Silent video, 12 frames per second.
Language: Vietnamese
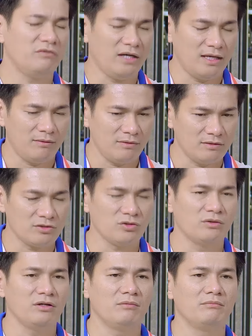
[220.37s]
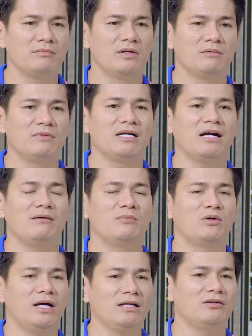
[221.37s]
và sodium
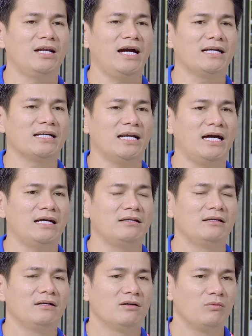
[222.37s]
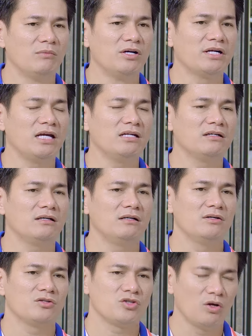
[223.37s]
bicarbonate đó là ankalai 10 kg nữa
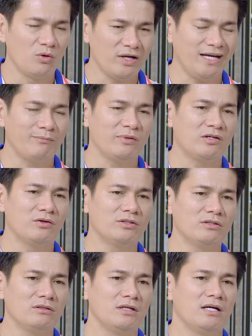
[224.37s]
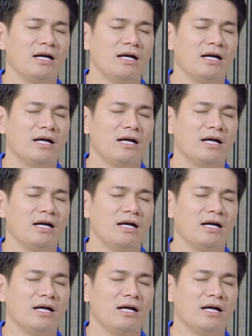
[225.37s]
cho 1.000 mấy khối nước.